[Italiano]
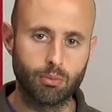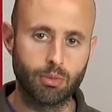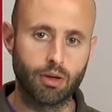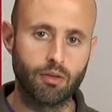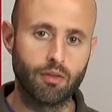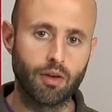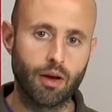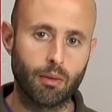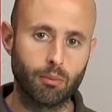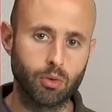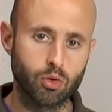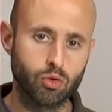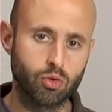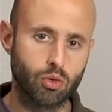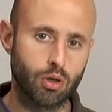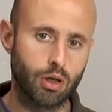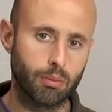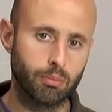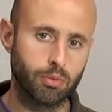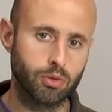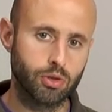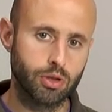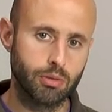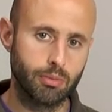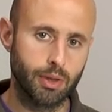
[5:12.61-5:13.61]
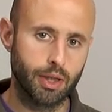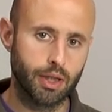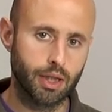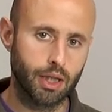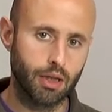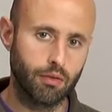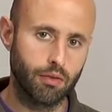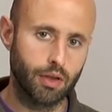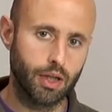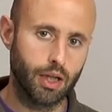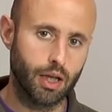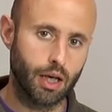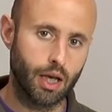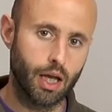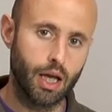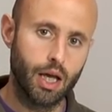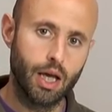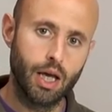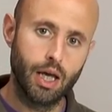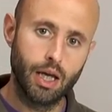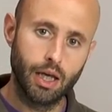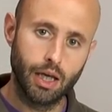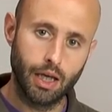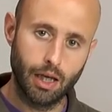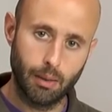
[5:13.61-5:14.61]
ma avevamo solo la possibilità di vedere
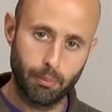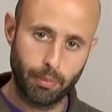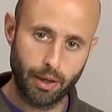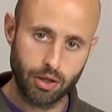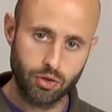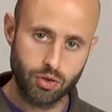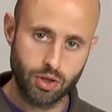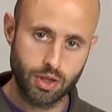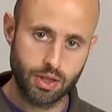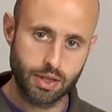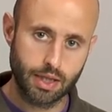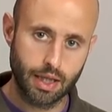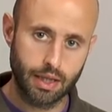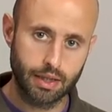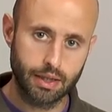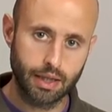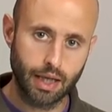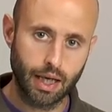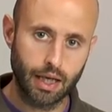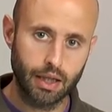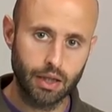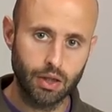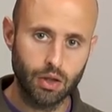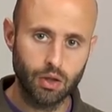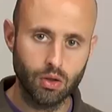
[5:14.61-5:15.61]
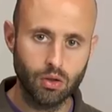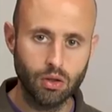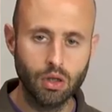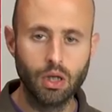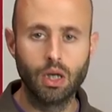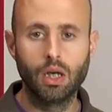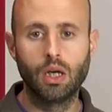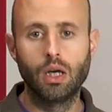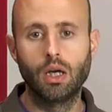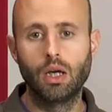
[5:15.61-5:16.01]
il passo istantaneo,